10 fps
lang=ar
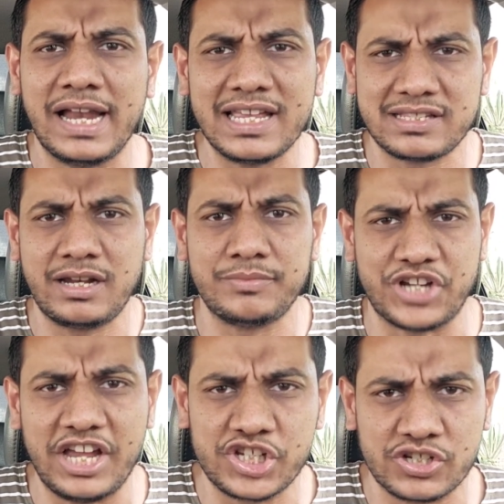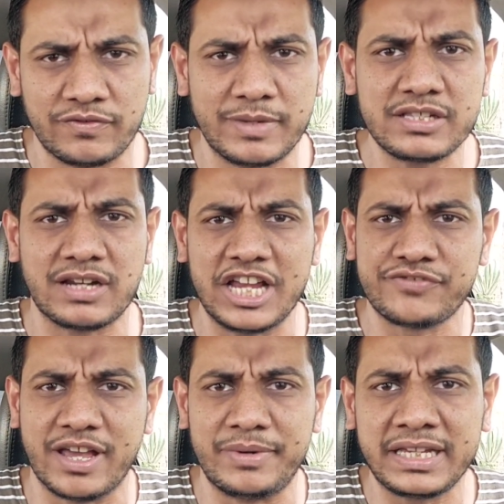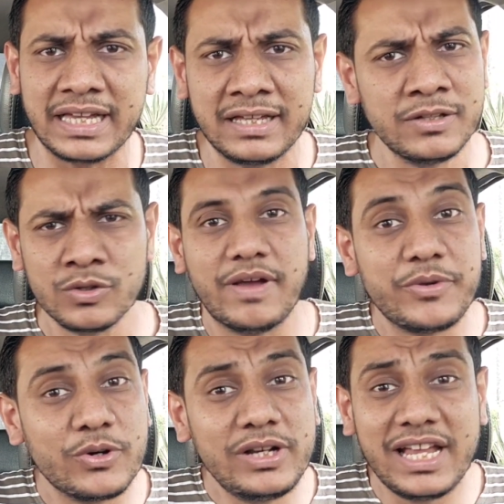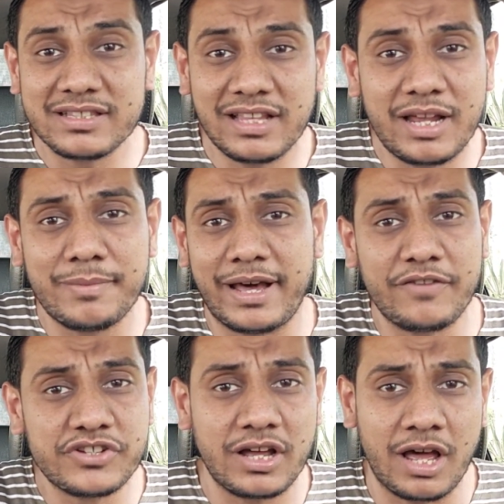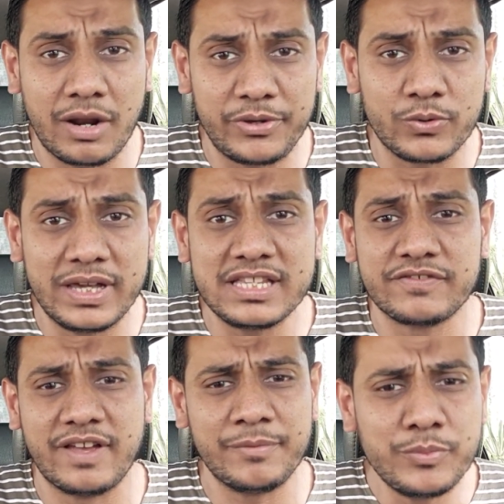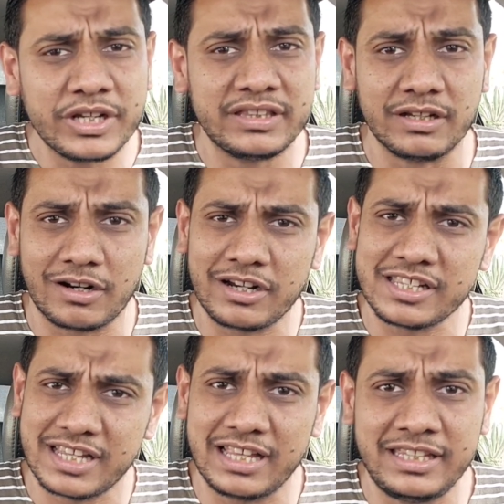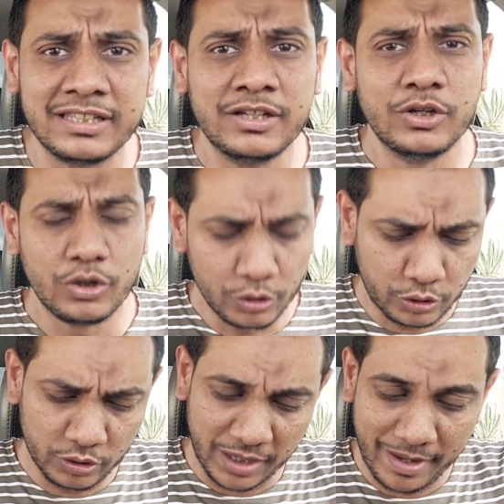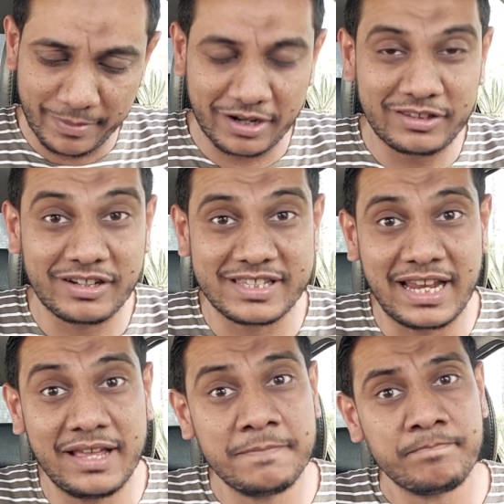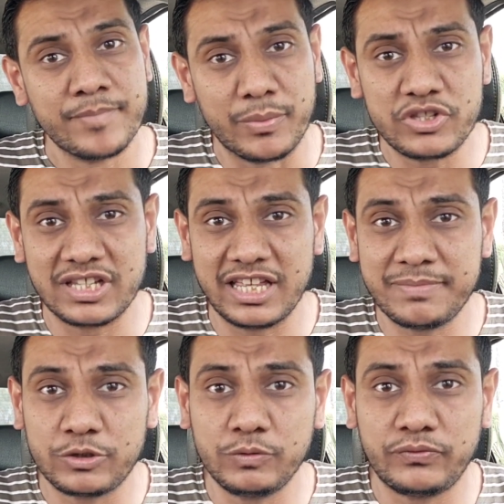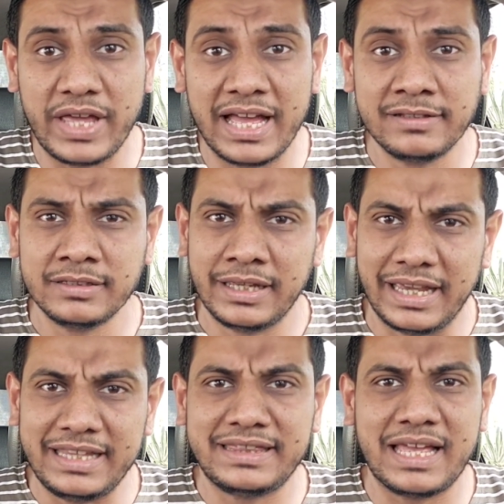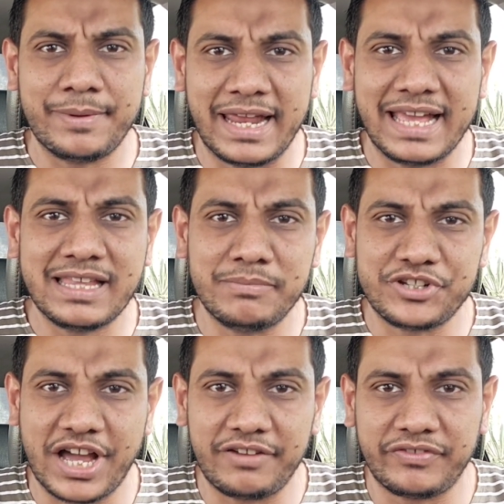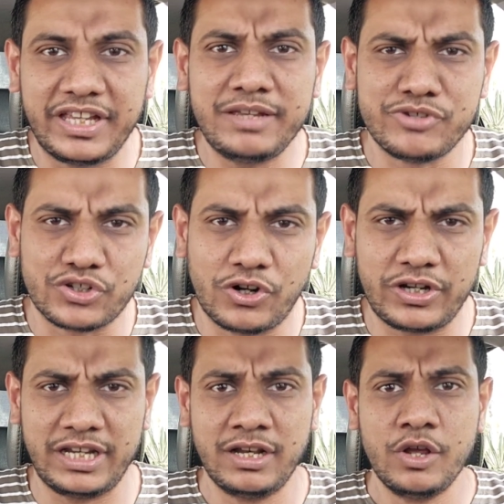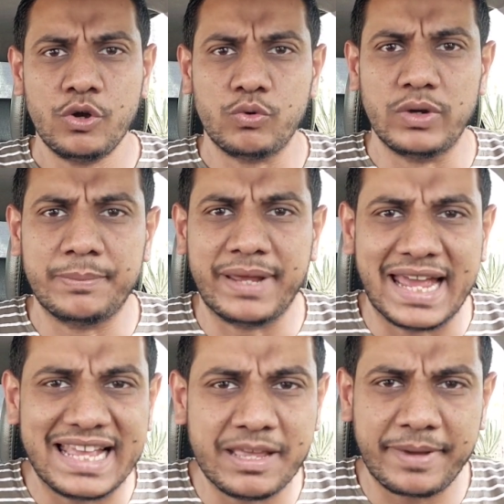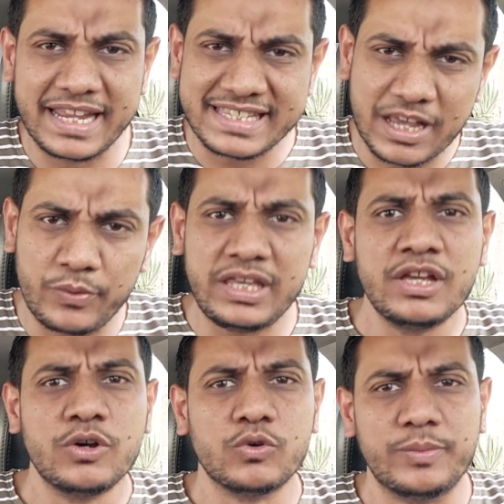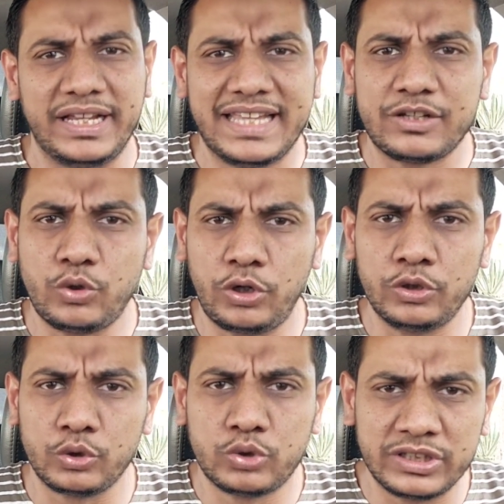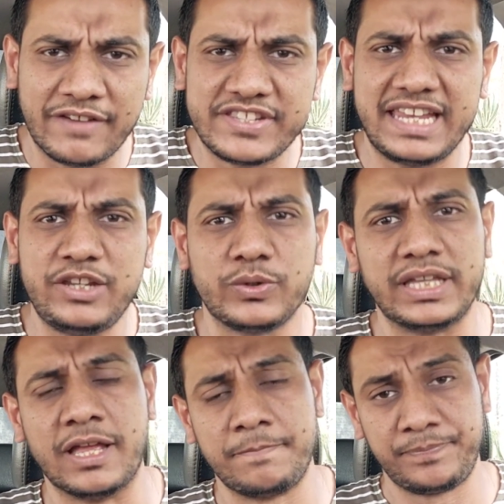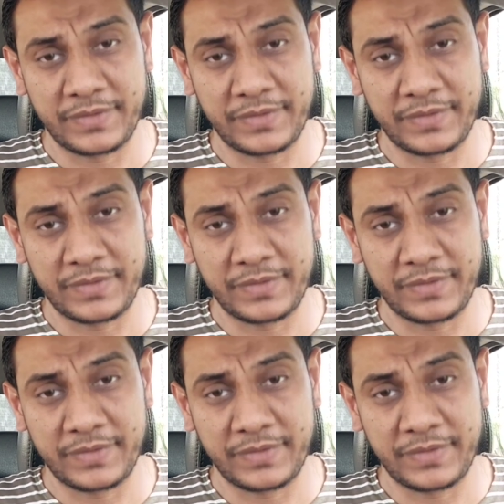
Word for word: قال لي اصل انا مش عايش في مصر عايش في امريكا فبيقول لي اصل انا ما بعرفش اقرا عربي كويس فممكن تقرا لي الرساله دي قلت له تمام قريت الرساله ببص لقيت مكتوب فيها انت بني ادم مش عارف ايه مش راجل وبني ادم غير سوي ومحتاج تروح لدكتور نفساني وكده